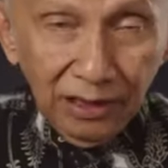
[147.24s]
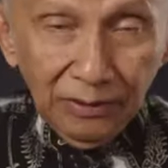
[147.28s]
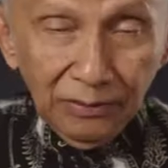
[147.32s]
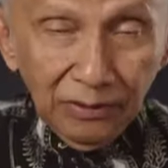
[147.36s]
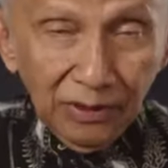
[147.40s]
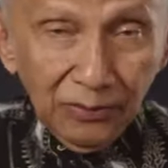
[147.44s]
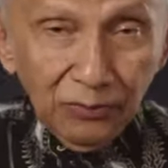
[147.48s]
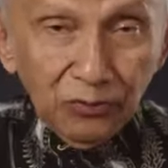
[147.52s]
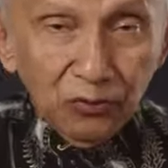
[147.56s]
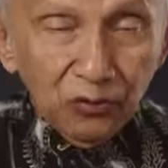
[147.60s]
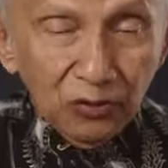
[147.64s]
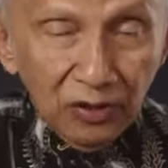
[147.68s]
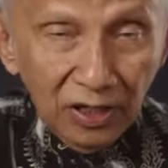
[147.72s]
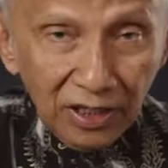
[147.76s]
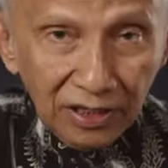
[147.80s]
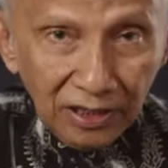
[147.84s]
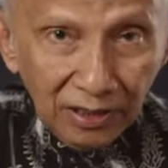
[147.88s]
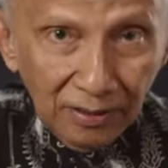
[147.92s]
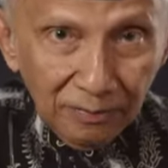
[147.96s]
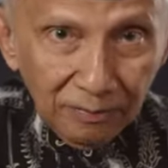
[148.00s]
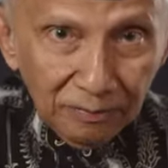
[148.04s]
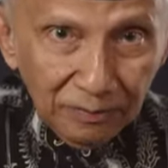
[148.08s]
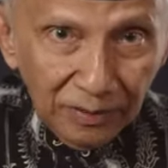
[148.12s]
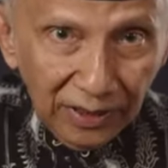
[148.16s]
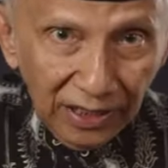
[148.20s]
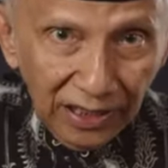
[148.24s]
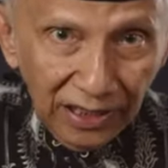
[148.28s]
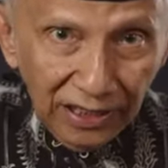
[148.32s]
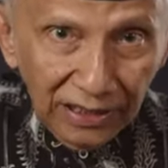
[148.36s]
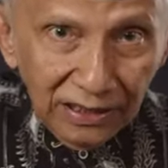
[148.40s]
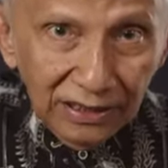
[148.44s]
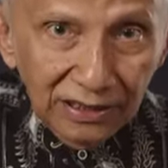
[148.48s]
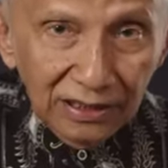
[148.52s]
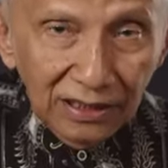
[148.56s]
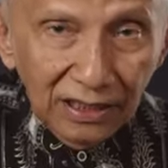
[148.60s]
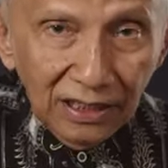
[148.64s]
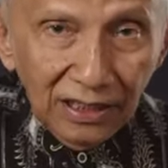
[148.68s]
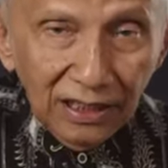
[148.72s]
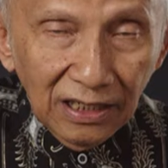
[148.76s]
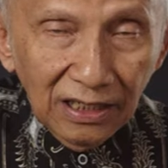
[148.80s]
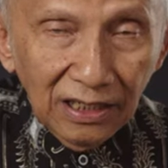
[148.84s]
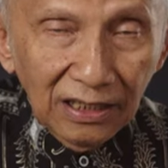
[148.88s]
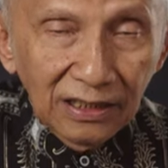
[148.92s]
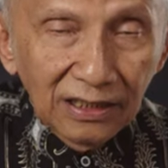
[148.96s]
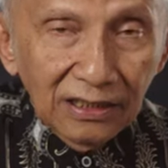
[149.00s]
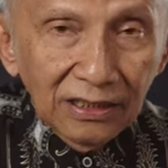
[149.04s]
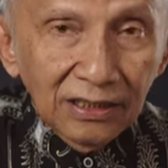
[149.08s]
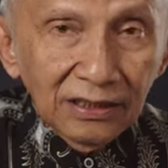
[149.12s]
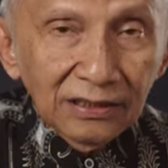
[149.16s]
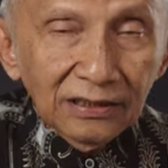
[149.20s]
ini ini bunga rampai
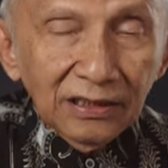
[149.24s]
ya,